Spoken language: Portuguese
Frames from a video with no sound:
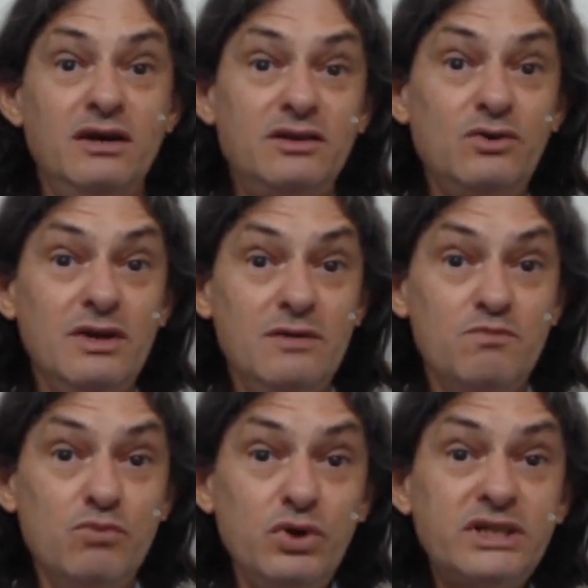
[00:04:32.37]
Então,
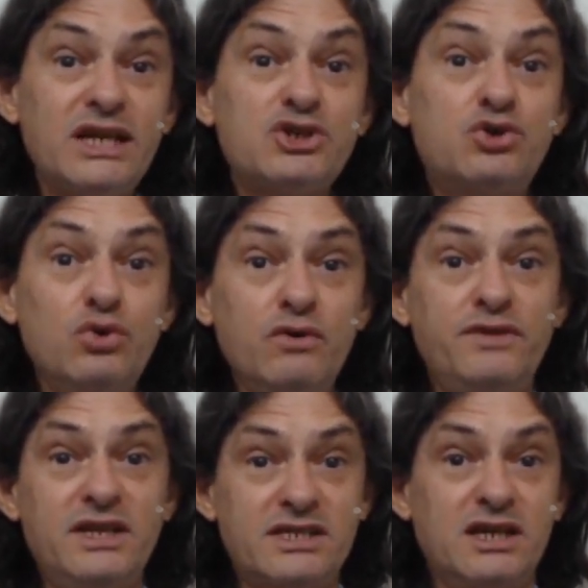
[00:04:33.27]
muitas
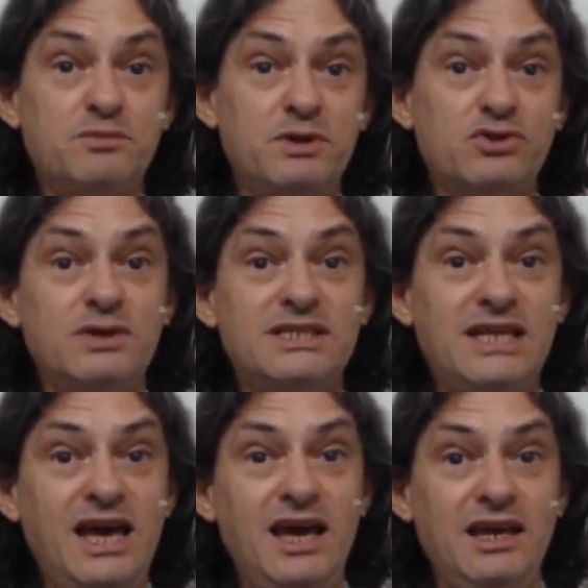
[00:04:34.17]
dúvidas que as pessoas
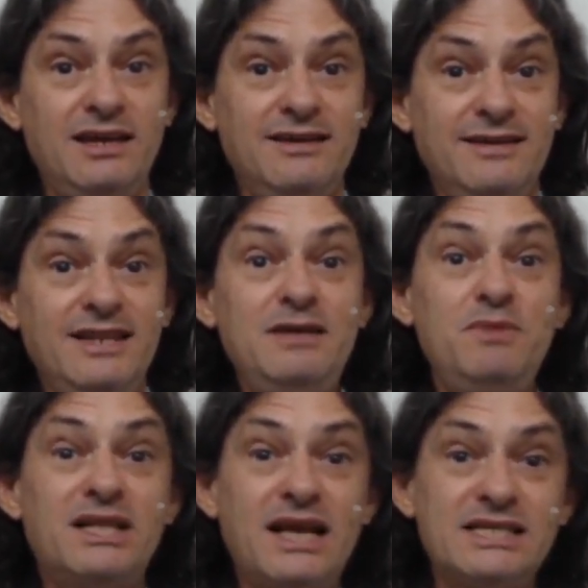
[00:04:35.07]
têm,
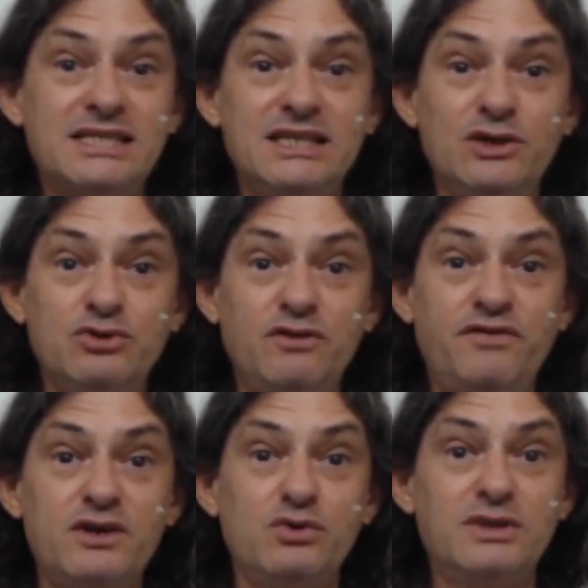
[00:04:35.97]
limitação,
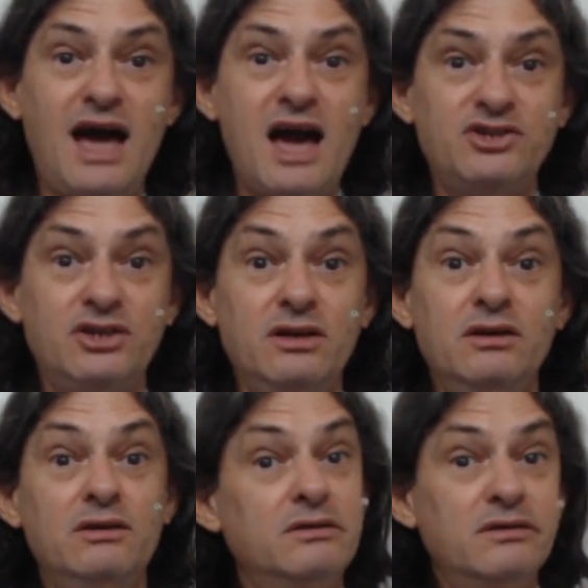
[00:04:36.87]
dificuldade,
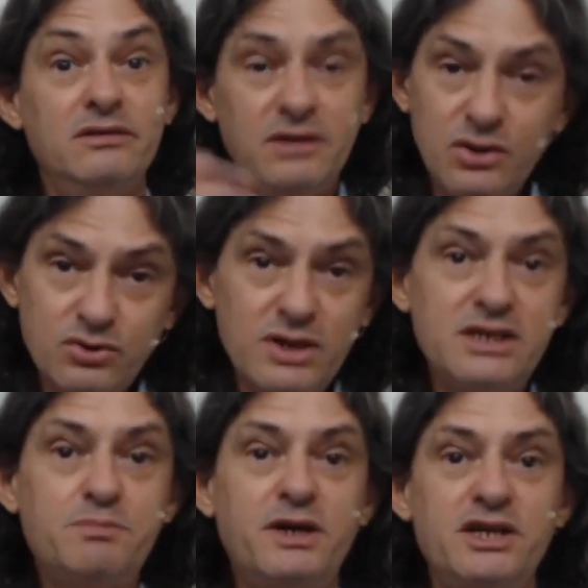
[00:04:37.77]
eu estou
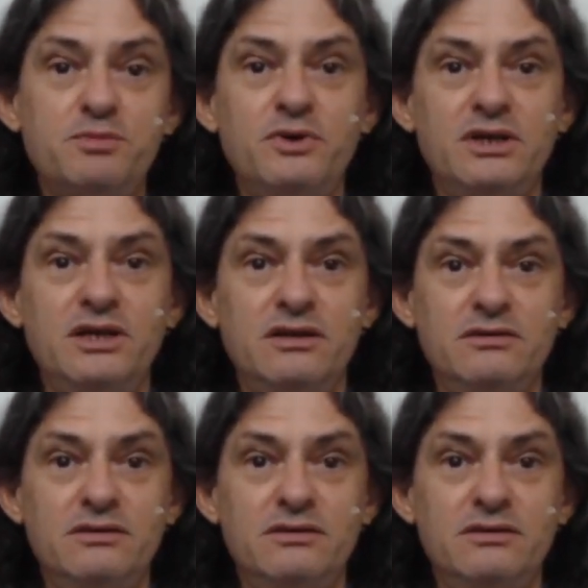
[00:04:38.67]
aqui para responder.